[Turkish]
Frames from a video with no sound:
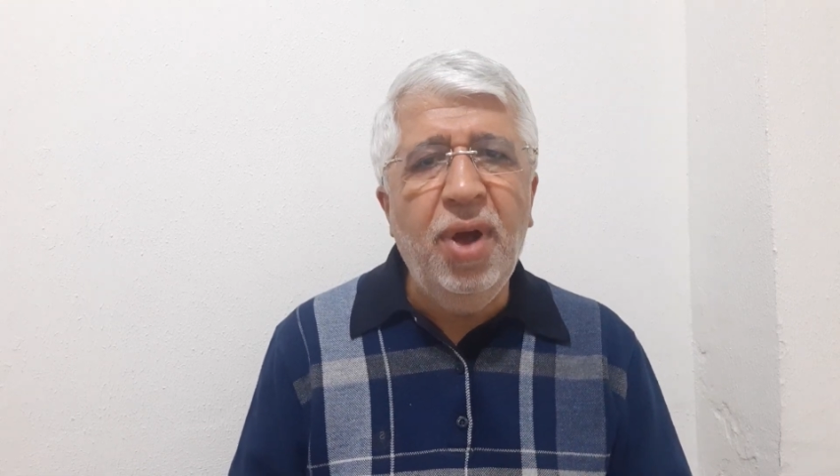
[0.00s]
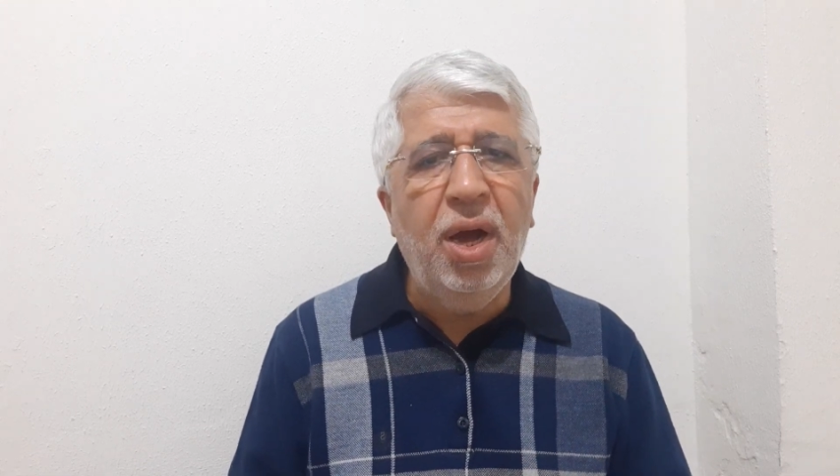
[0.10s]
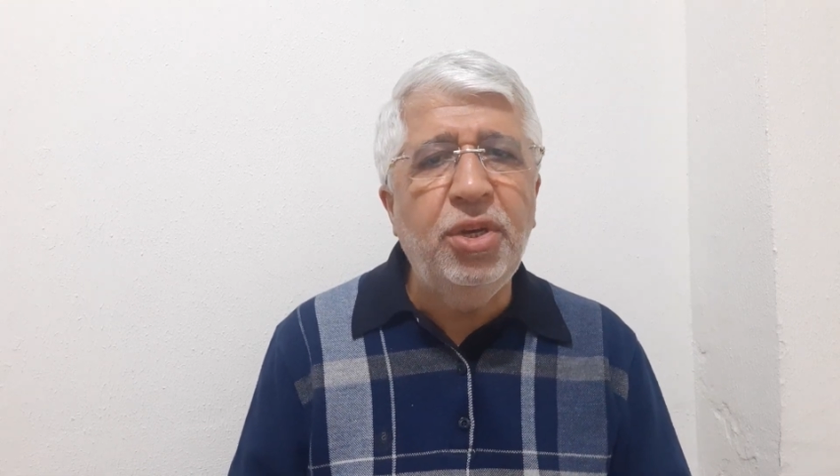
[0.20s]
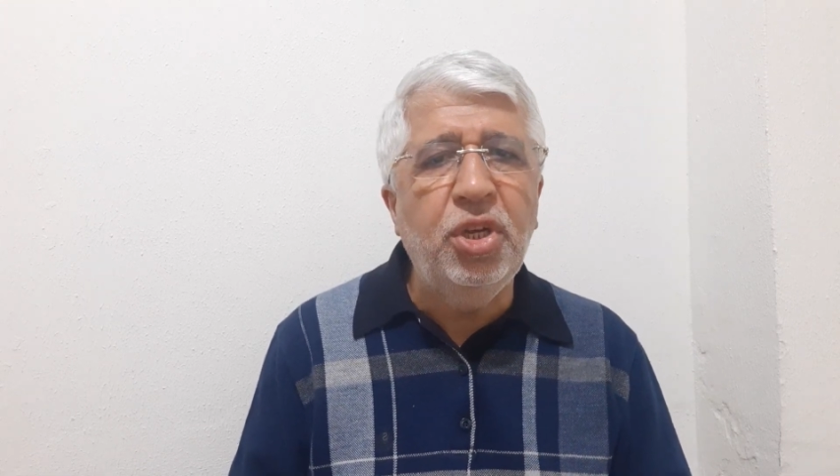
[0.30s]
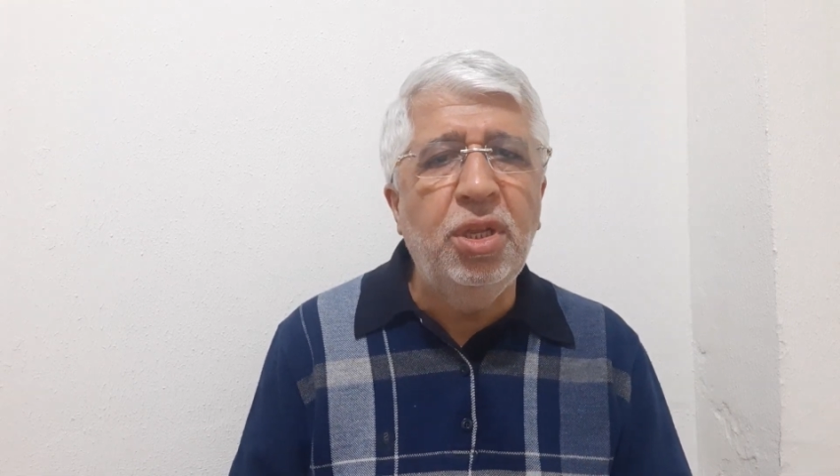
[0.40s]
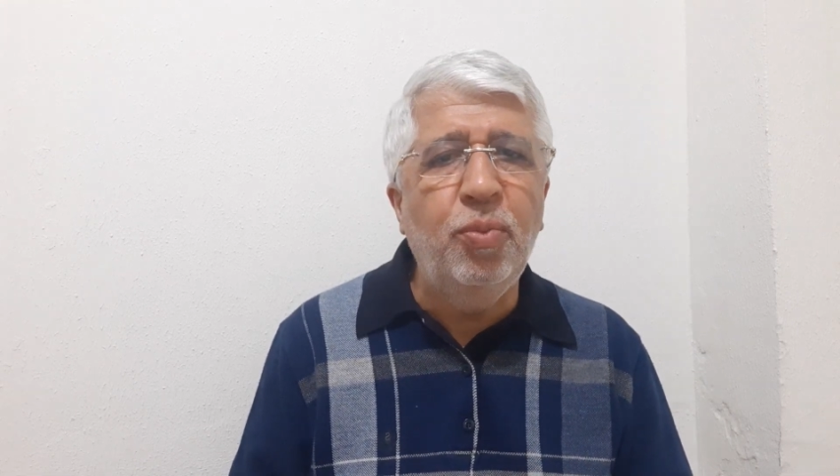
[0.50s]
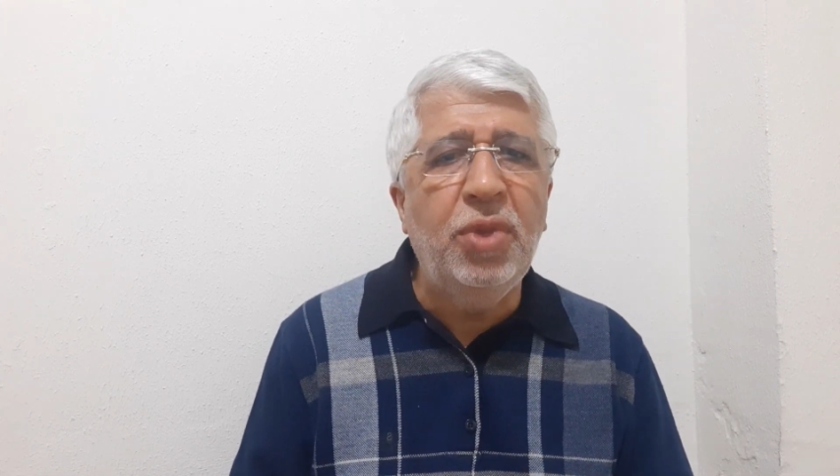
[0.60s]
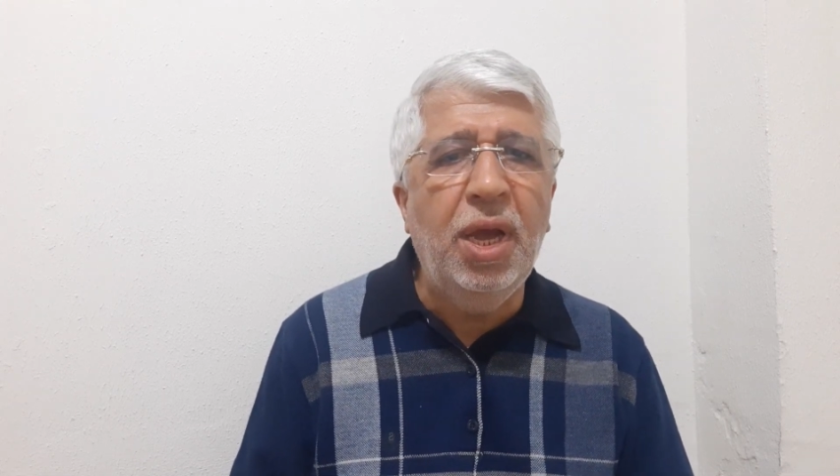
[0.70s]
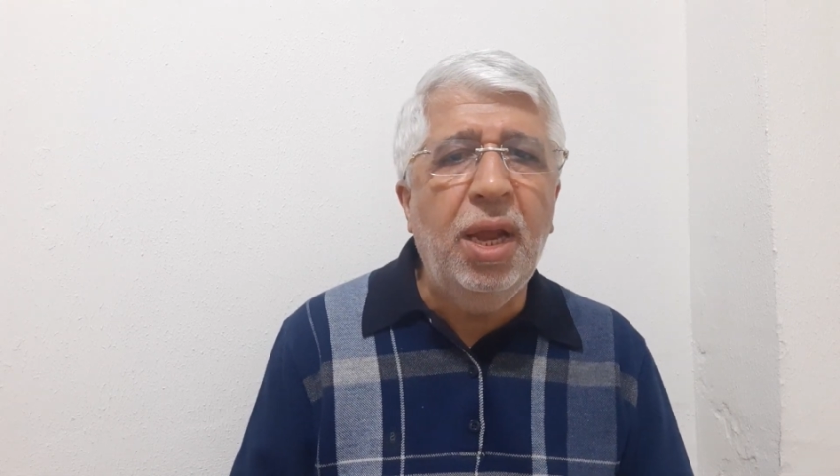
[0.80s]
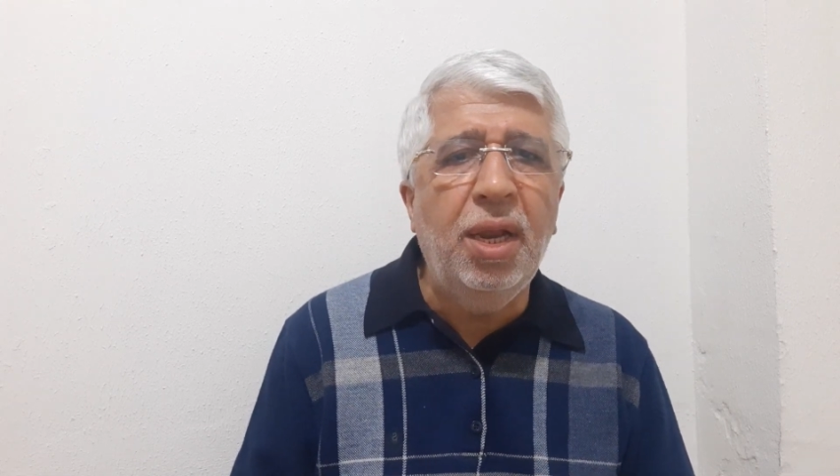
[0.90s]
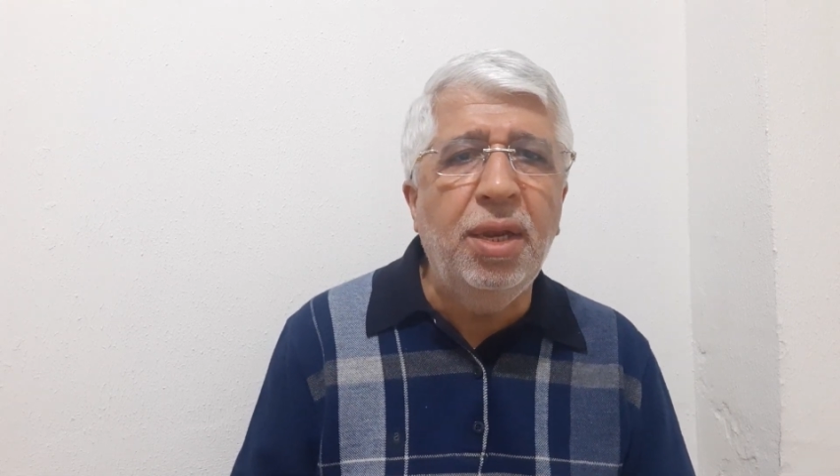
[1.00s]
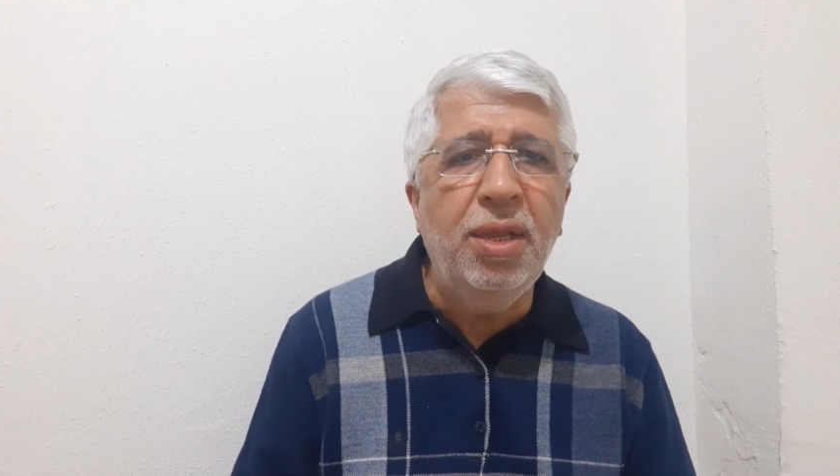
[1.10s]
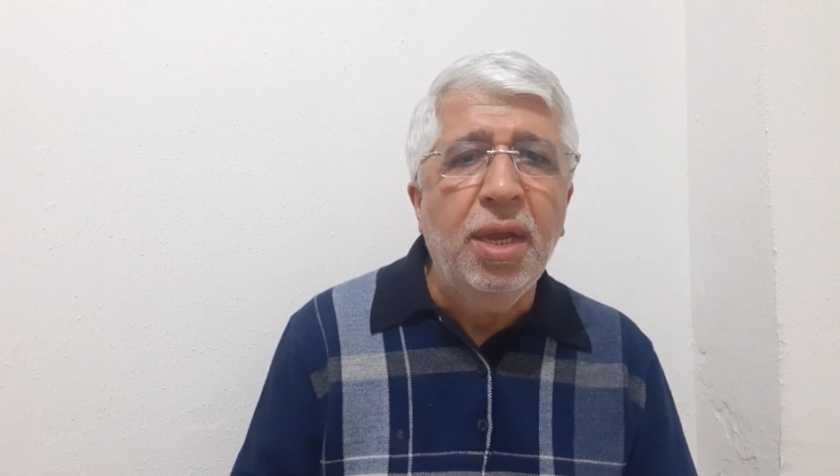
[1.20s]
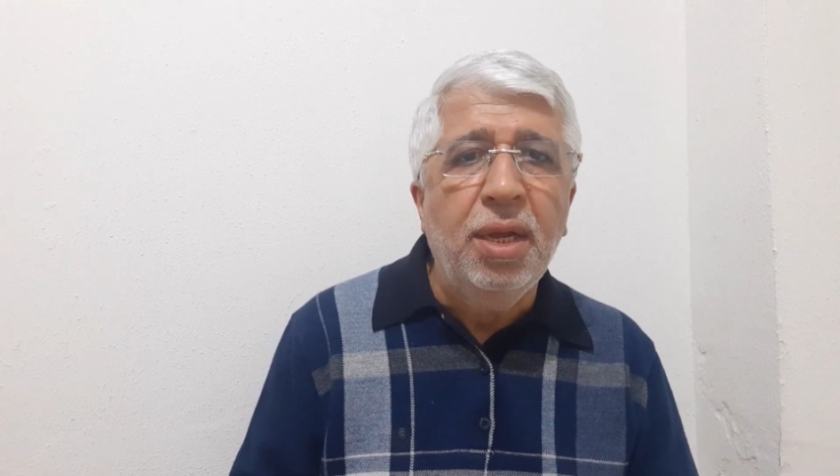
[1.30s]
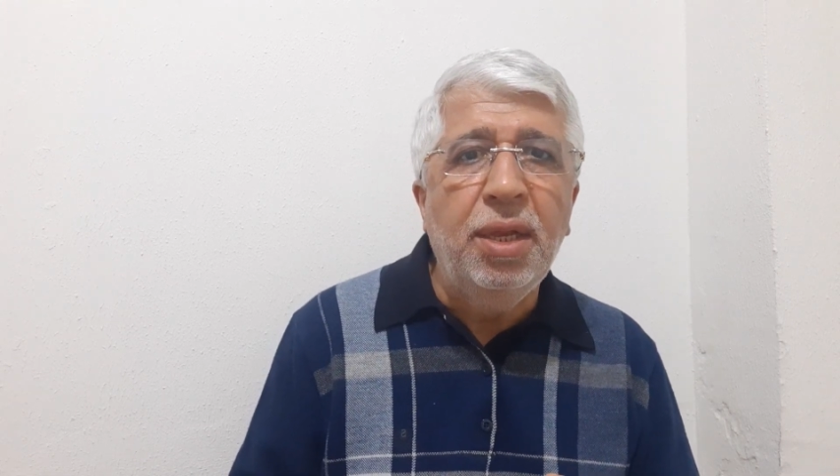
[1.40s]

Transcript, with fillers: harcadığım değerlerin